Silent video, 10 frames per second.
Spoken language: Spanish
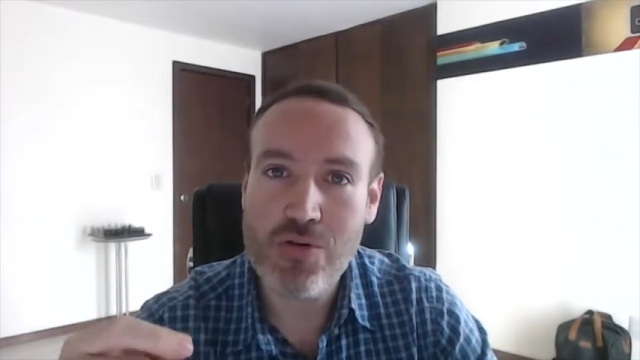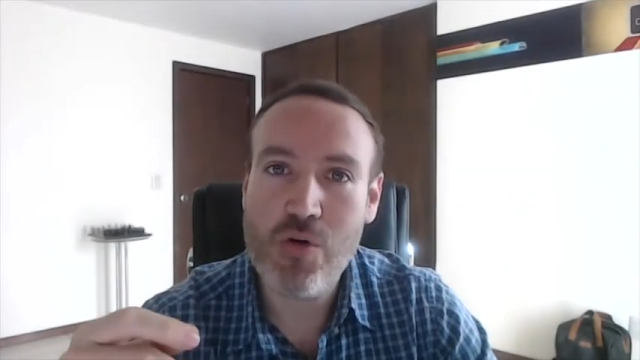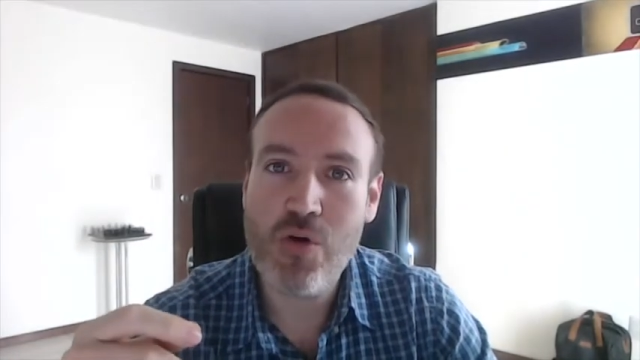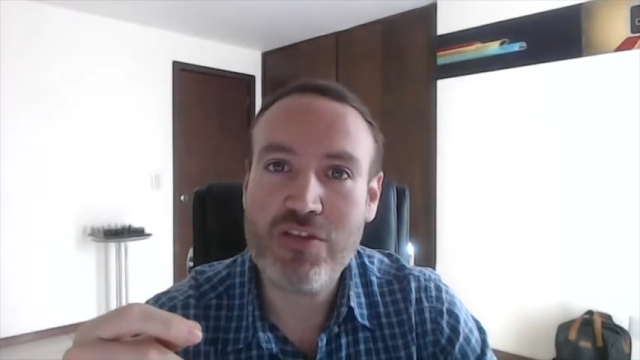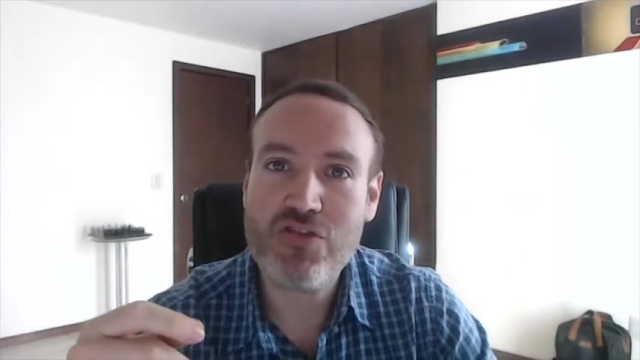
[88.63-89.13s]

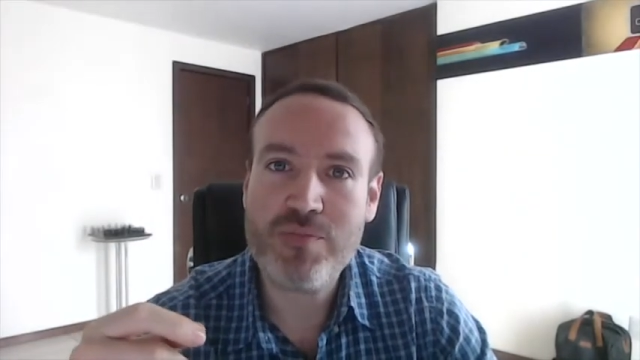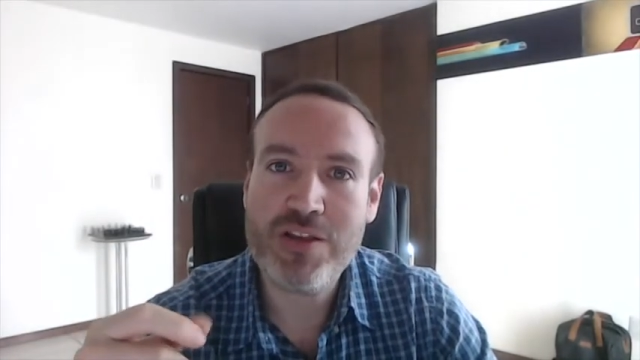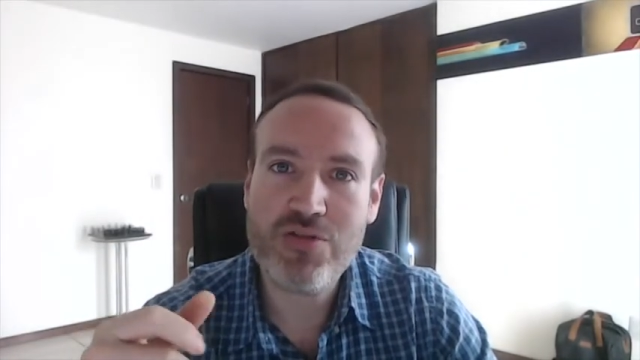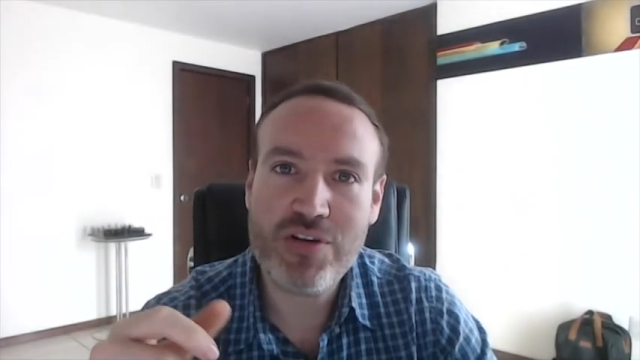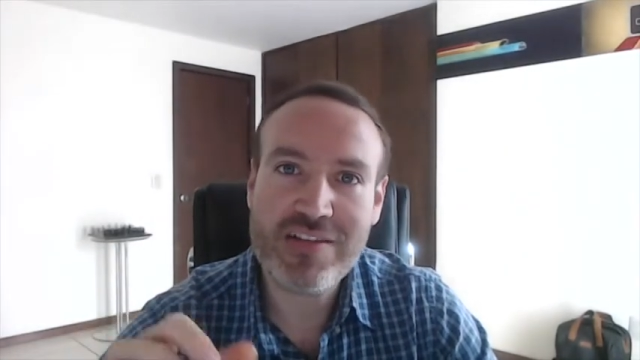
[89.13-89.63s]
O estos
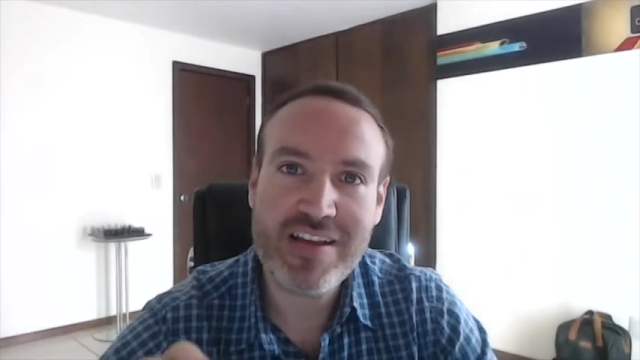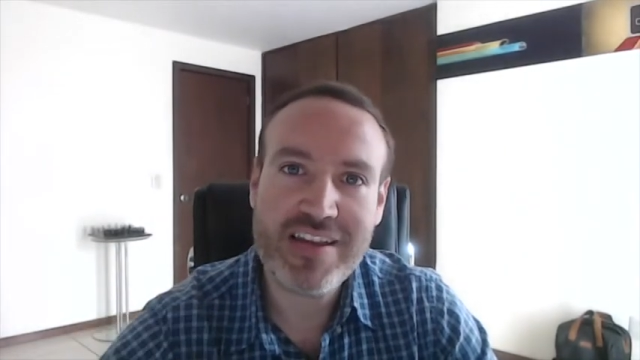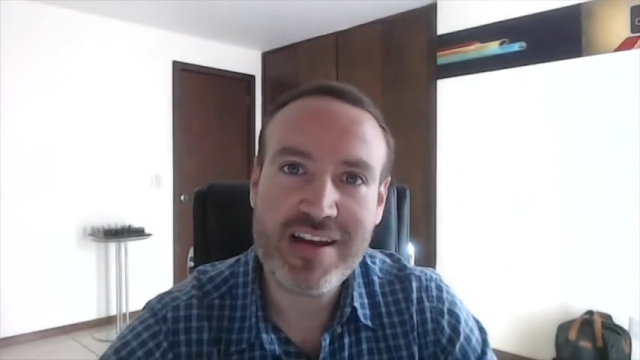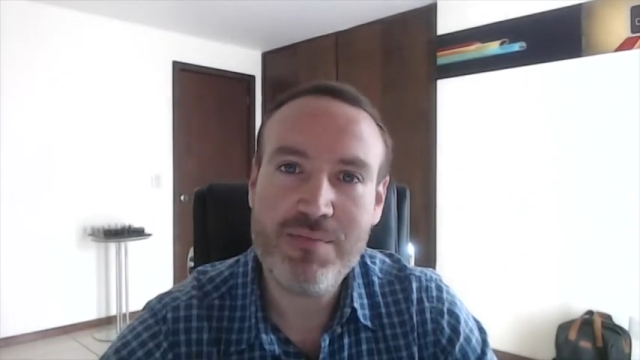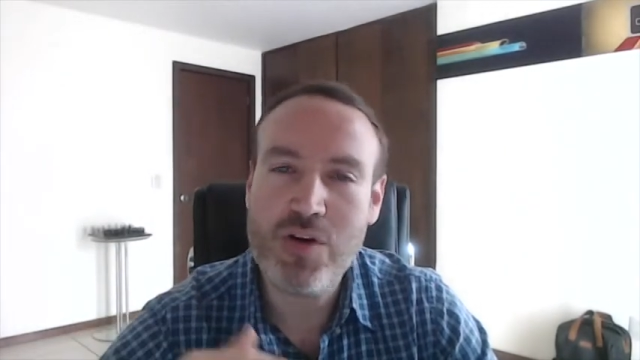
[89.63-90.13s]
mentores que
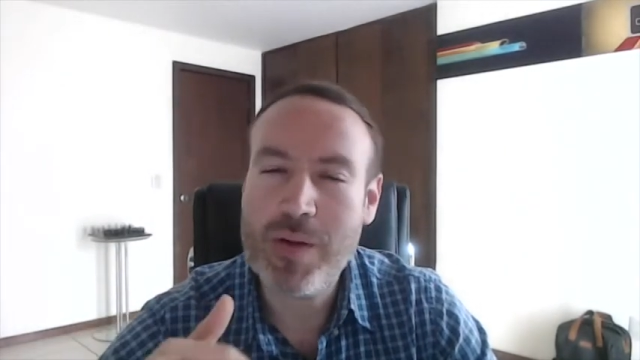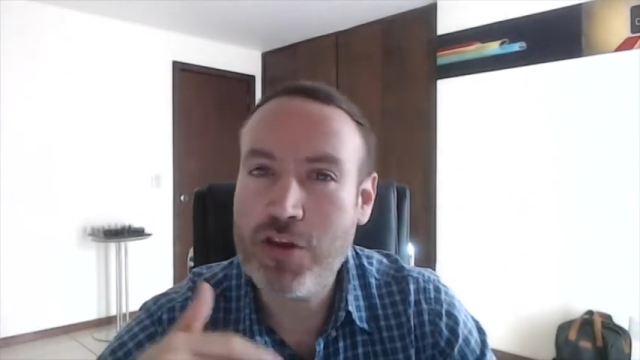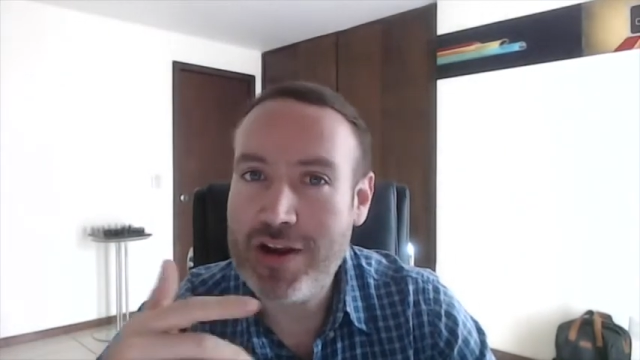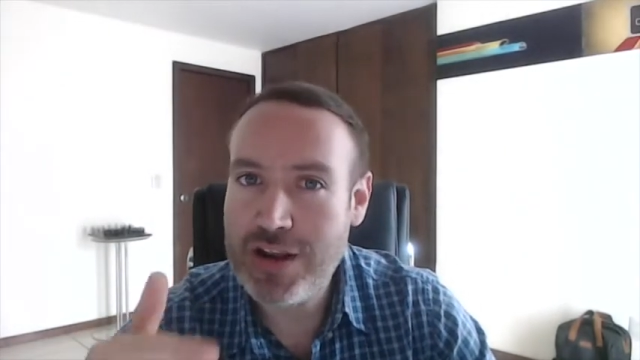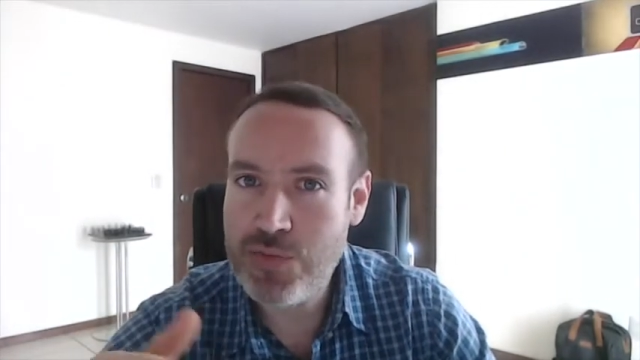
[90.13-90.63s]
llegan por
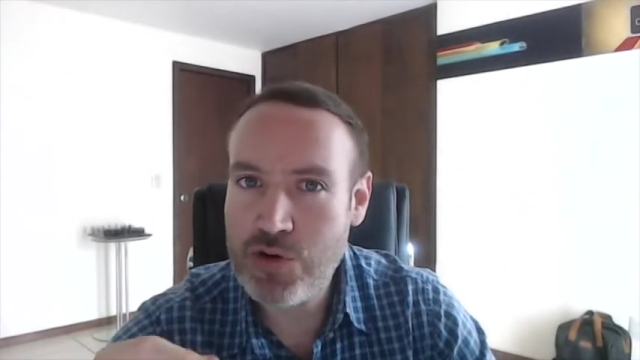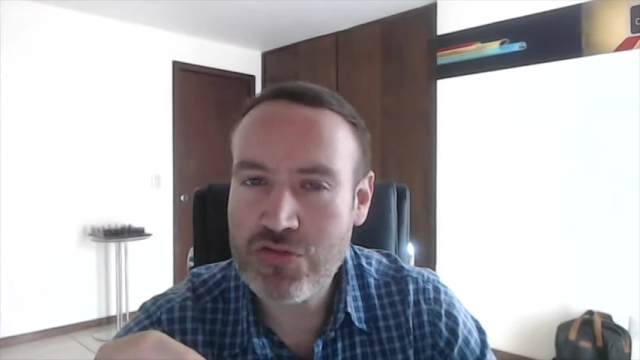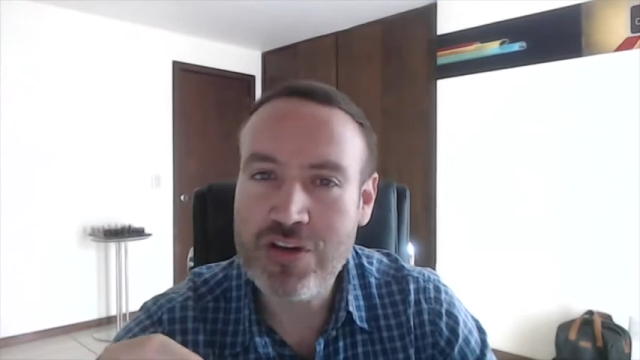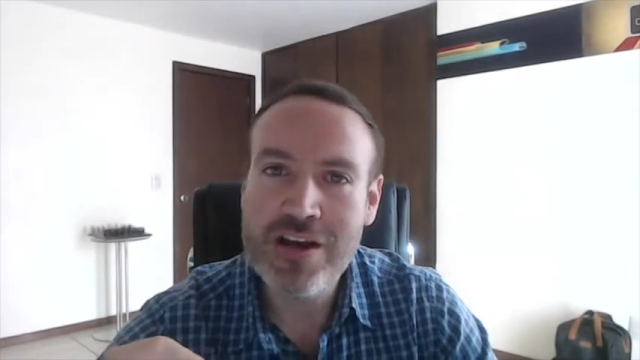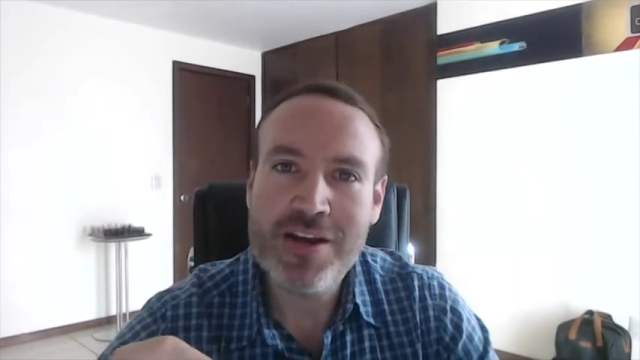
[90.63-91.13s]
medio de libros,